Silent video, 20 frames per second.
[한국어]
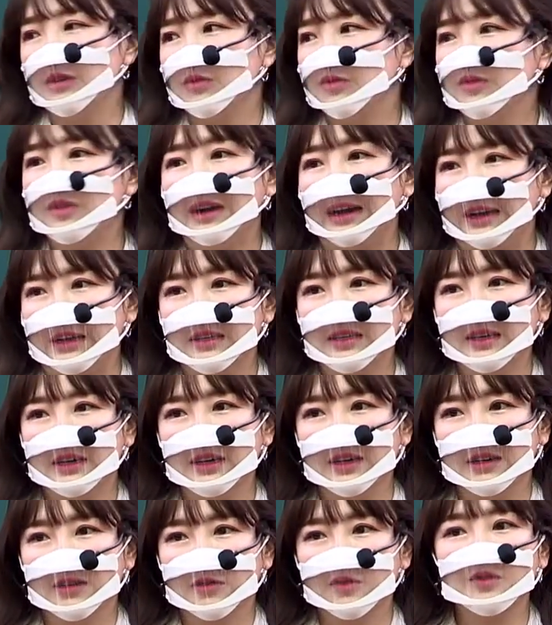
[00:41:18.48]
국어
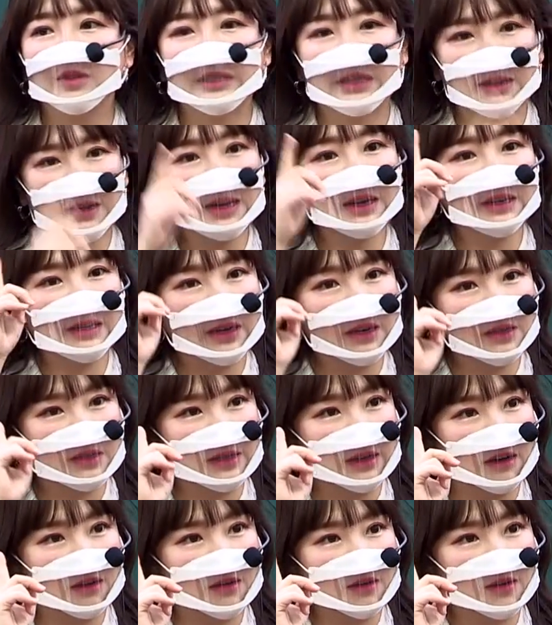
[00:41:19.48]
아니야. 국어 생각이야
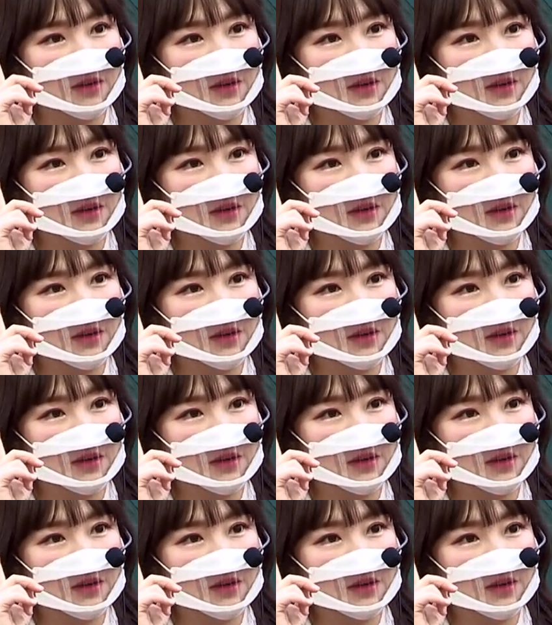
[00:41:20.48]
그냥.